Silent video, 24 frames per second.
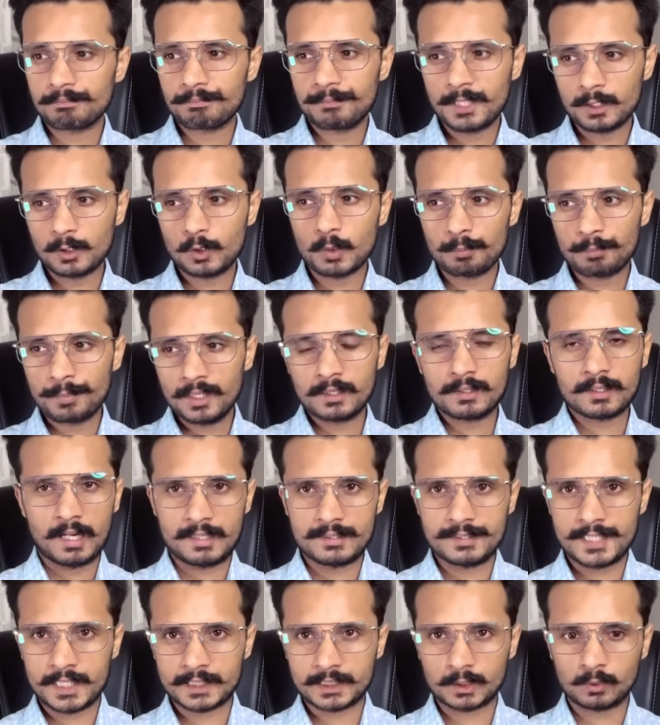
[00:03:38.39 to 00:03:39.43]
पी टू पी
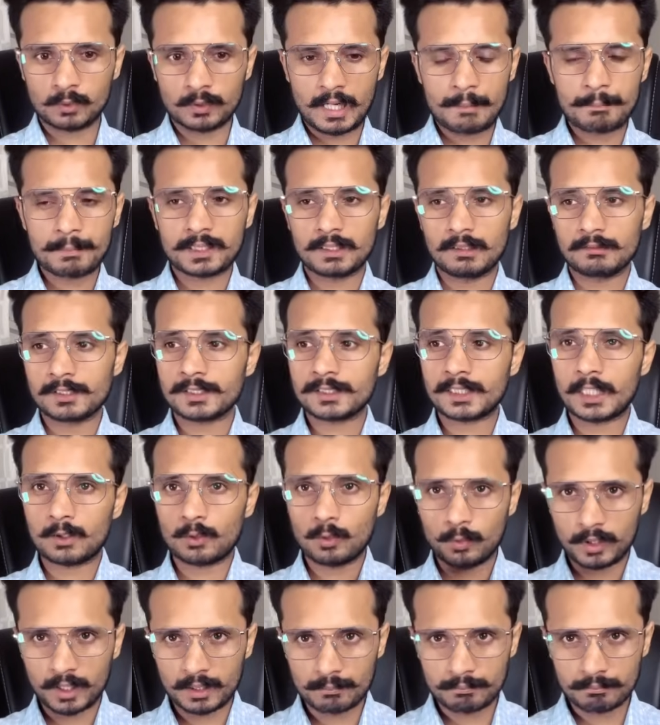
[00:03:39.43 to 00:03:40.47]
ट्रांजेक्शन हो रहा है मतलब जिसका
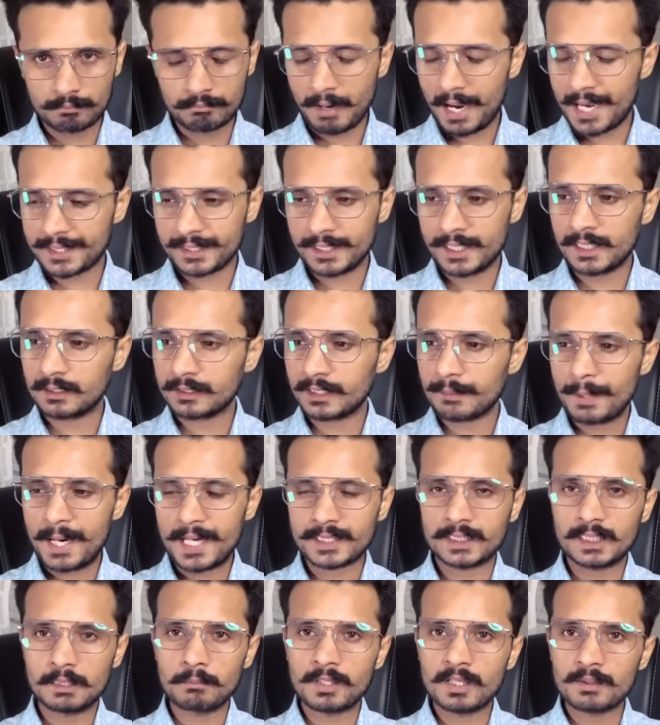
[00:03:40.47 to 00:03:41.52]
टोकन माइग्रेट के वाई
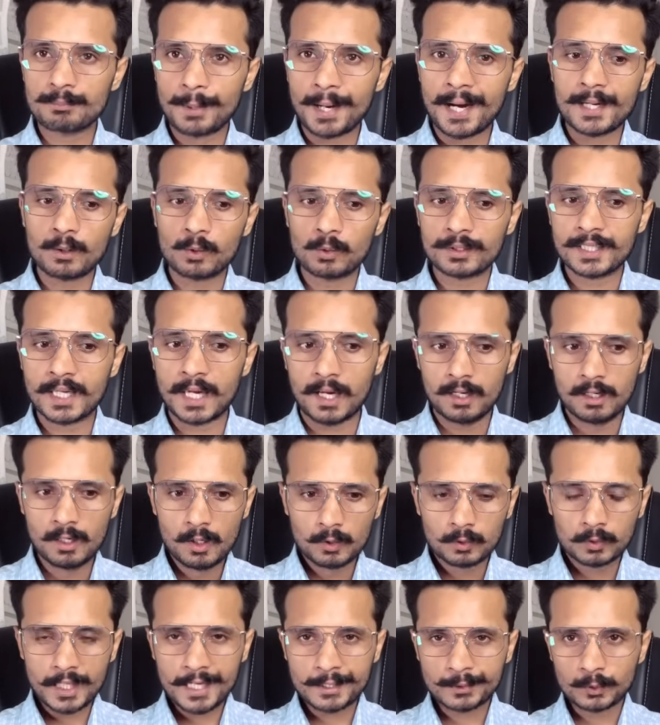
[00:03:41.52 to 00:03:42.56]
वेरीफाइड हो गया
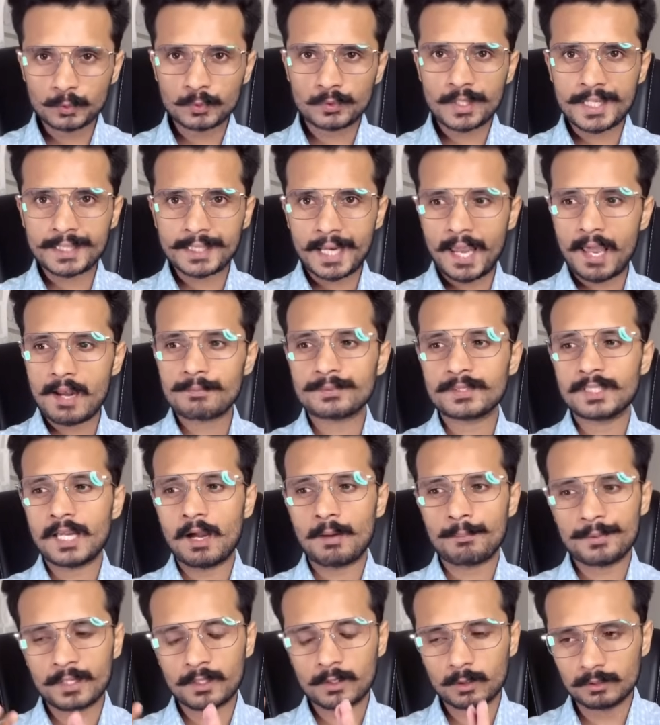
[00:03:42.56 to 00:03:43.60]
तो एक दूसरे की हेल्प से
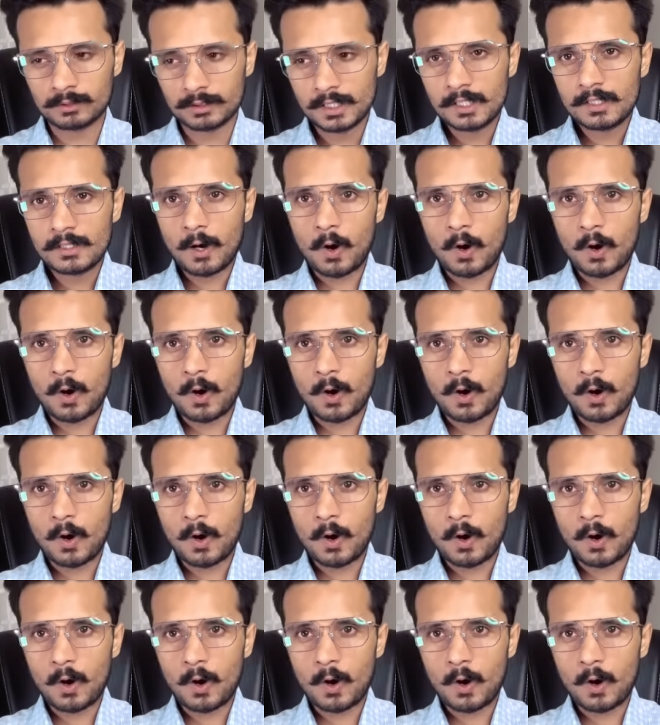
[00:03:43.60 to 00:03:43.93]
या फिर